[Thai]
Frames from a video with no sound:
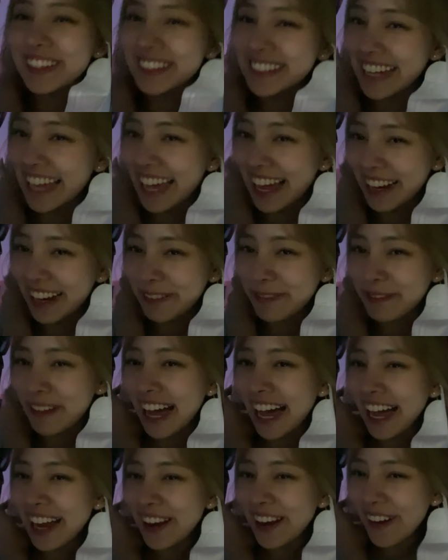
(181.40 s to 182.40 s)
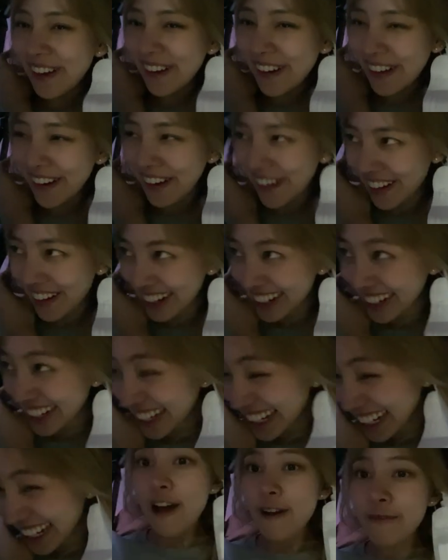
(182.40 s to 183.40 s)
แท็กป้ายออก
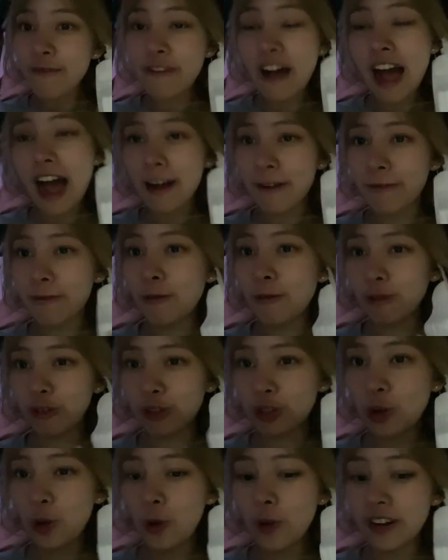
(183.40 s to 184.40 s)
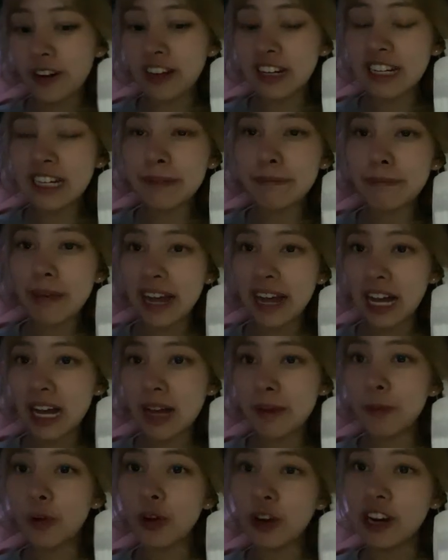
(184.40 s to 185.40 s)
ฝ่าฝูงชนขึ้นไปข้าง
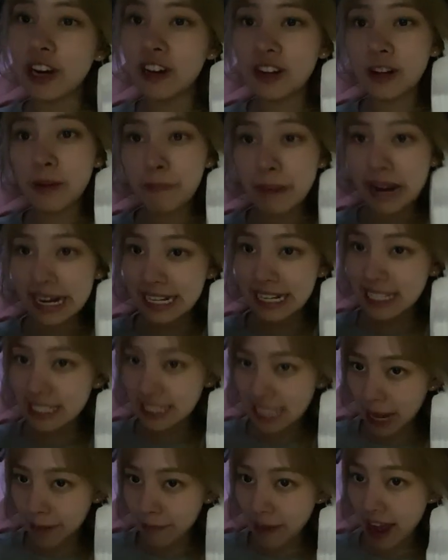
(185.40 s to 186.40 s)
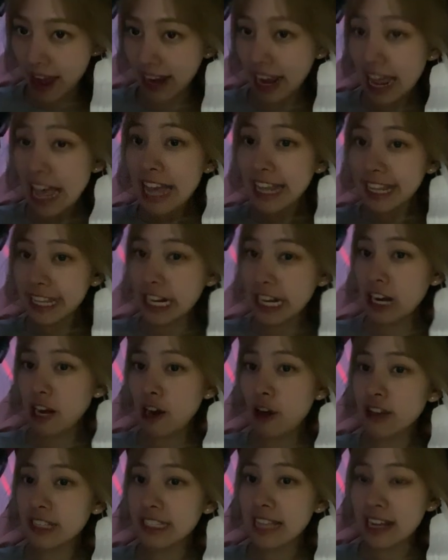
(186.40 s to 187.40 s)
บนแล้วก็ไปที่ Starbucks ยืนร
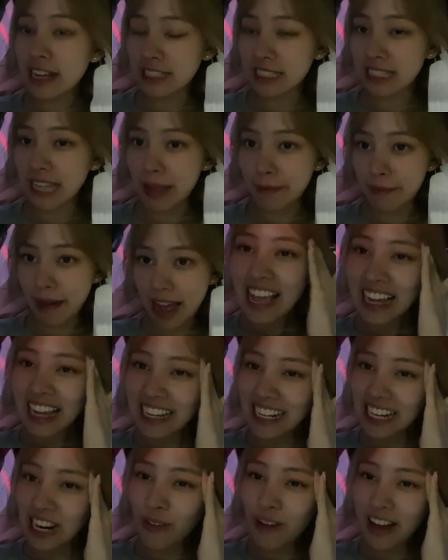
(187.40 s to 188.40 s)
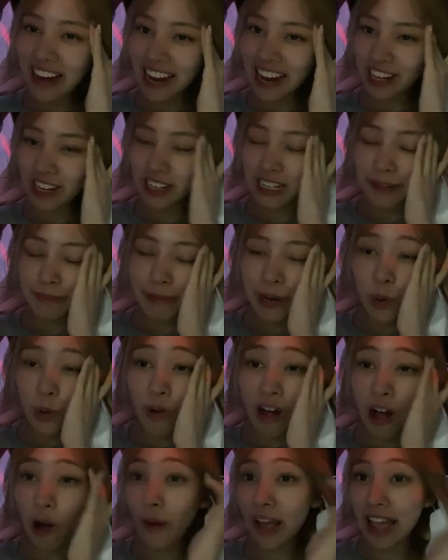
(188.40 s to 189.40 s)
อสั่ง Starbucks คือระหว่างนั้นก็คือไม่รู้
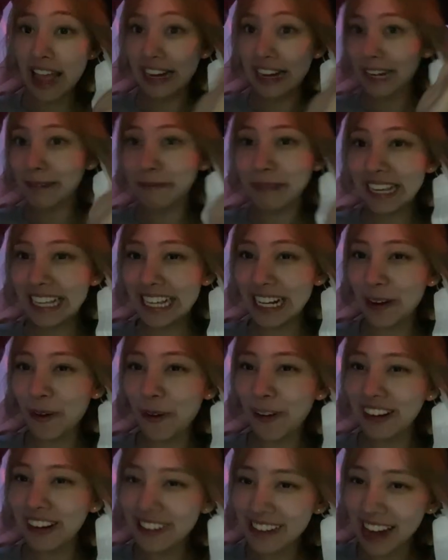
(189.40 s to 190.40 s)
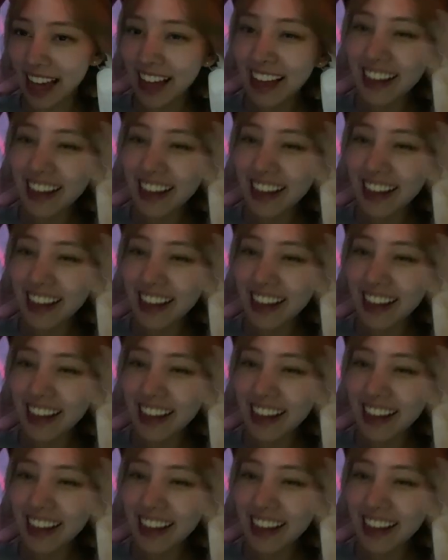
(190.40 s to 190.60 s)
เขาเห็นกันไปกี่คนแล้วนะ